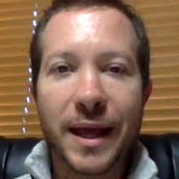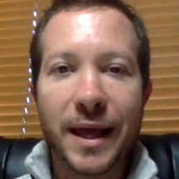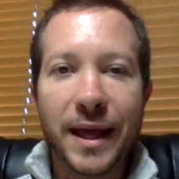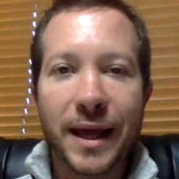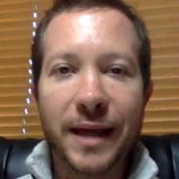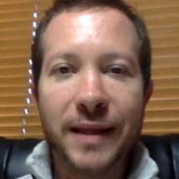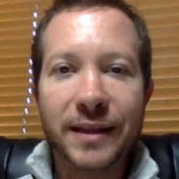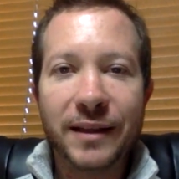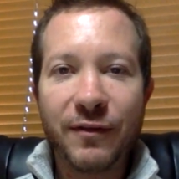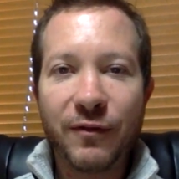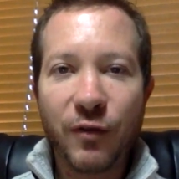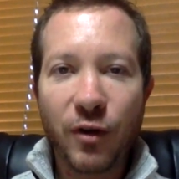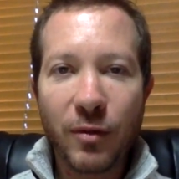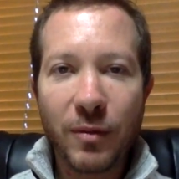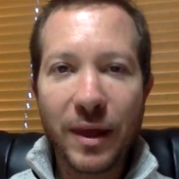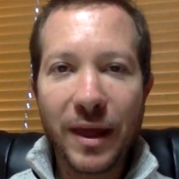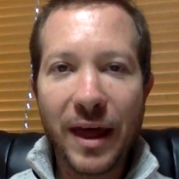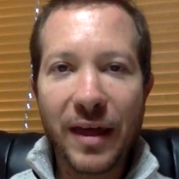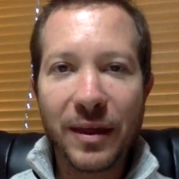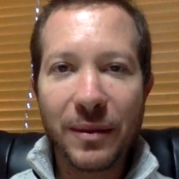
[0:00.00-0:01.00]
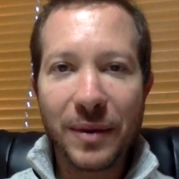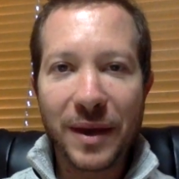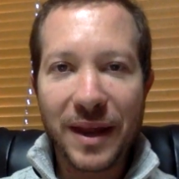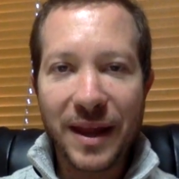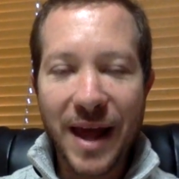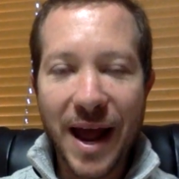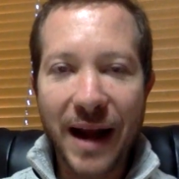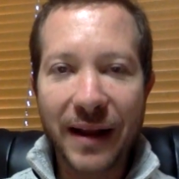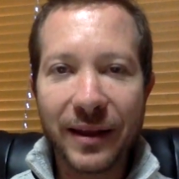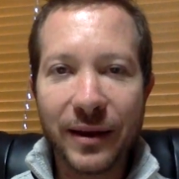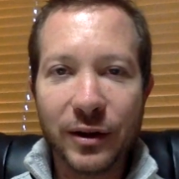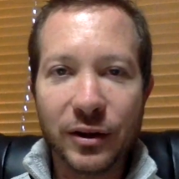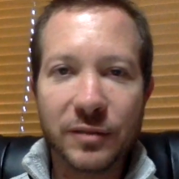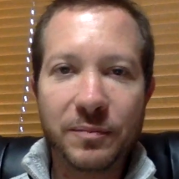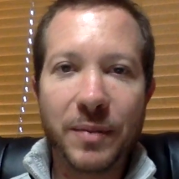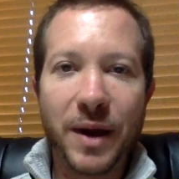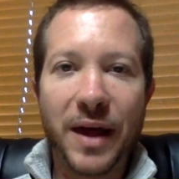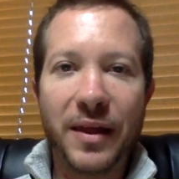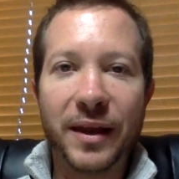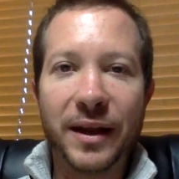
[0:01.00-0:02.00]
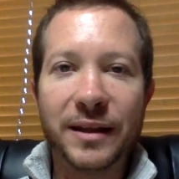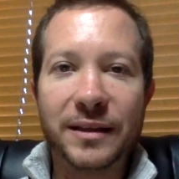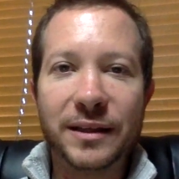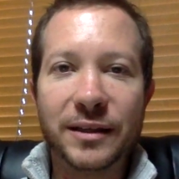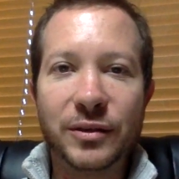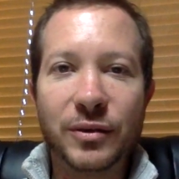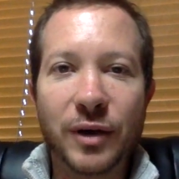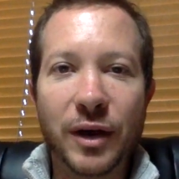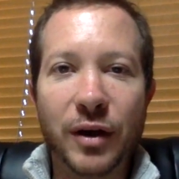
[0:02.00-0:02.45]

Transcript: Esta forma de adivinar de los padres hizo